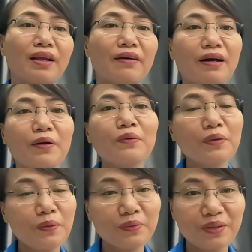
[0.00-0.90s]
và cuối
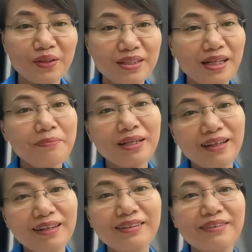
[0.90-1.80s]
cùng tôi rất biết
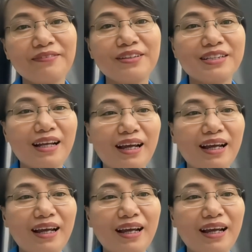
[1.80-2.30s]
ơn khi Trà